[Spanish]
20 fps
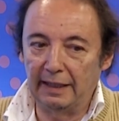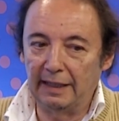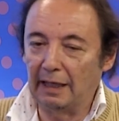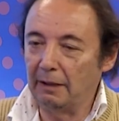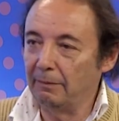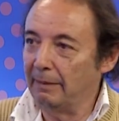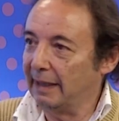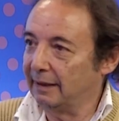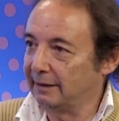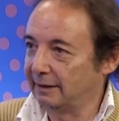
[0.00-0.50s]
que
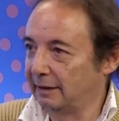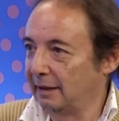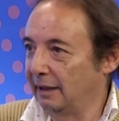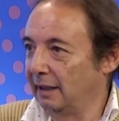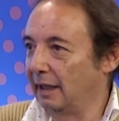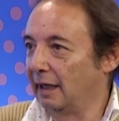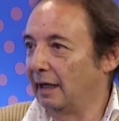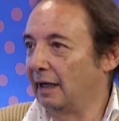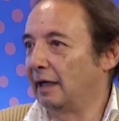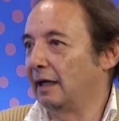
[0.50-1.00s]
la
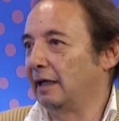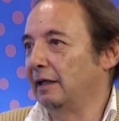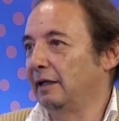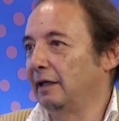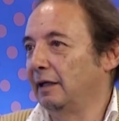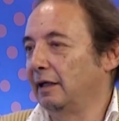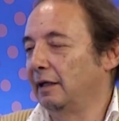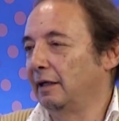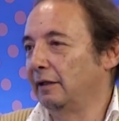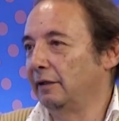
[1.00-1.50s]
albacea
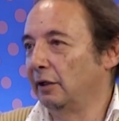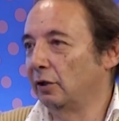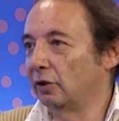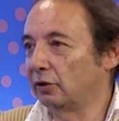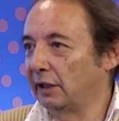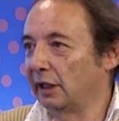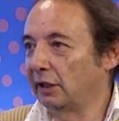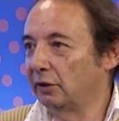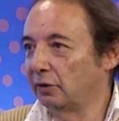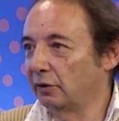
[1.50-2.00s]
de
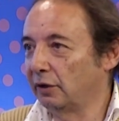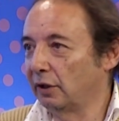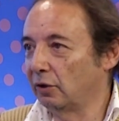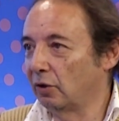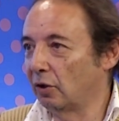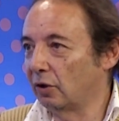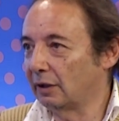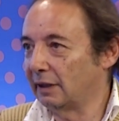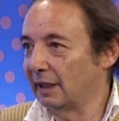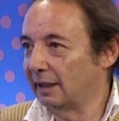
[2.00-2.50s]
los textos
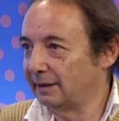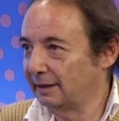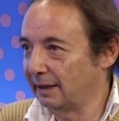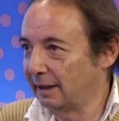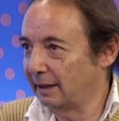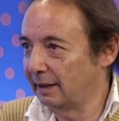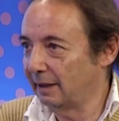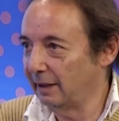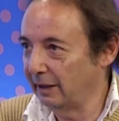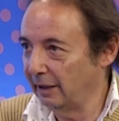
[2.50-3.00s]
de
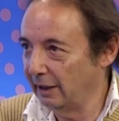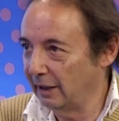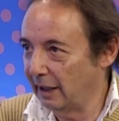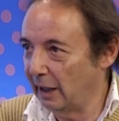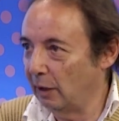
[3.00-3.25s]
Cortázar